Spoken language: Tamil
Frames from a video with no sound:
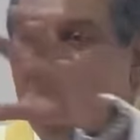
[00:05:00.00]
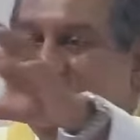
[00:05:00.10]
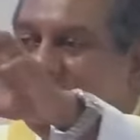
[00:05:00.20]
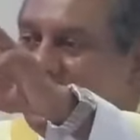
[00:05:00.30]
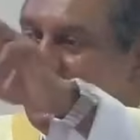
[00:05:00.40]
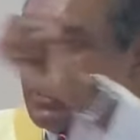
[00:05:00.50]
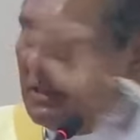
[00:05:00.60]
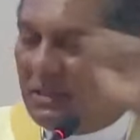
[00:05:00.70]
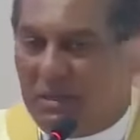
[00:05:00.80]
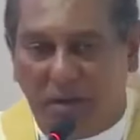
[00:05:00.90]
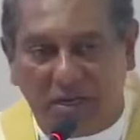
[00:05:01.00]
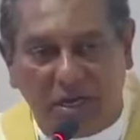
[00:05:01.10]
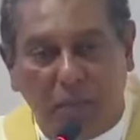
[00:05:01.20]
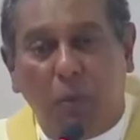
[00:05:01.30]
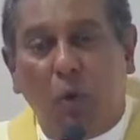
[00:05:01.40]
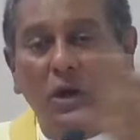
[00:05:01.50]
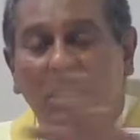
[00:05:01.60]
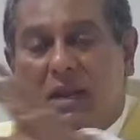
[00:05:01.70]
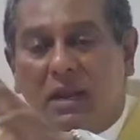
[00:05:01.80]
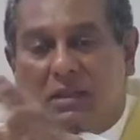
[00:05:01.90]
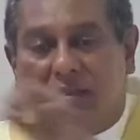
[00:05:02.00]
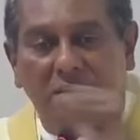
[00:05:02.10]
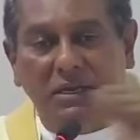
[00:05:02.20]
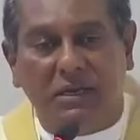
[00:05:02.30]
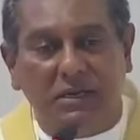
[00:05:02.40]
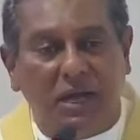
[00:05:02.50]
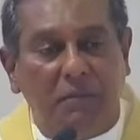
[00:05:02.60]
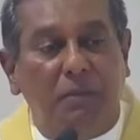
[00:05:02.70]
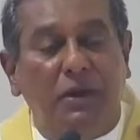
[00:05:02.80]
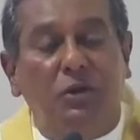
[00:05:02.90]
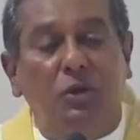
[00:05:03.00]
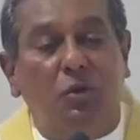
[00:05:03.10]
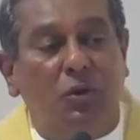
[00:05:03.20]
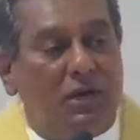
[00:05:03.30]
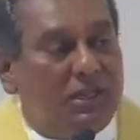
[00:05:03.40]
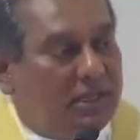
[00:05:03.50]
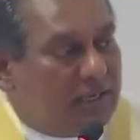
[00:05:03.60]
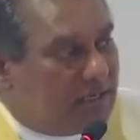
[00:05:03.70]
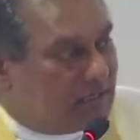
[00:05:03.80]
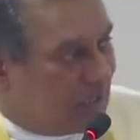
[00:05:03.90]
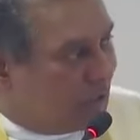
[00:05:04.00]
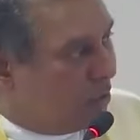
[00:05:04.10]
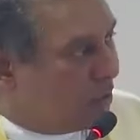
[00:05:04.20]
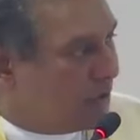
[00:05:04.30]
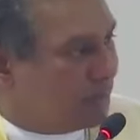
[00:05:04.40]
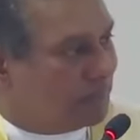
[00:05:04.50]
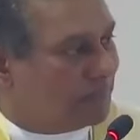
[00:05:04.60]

இடத்திலிருந்து மற்ற பொருளிலிருந்து நான் பெற்றுக்கொள்வது சந்தோஷம்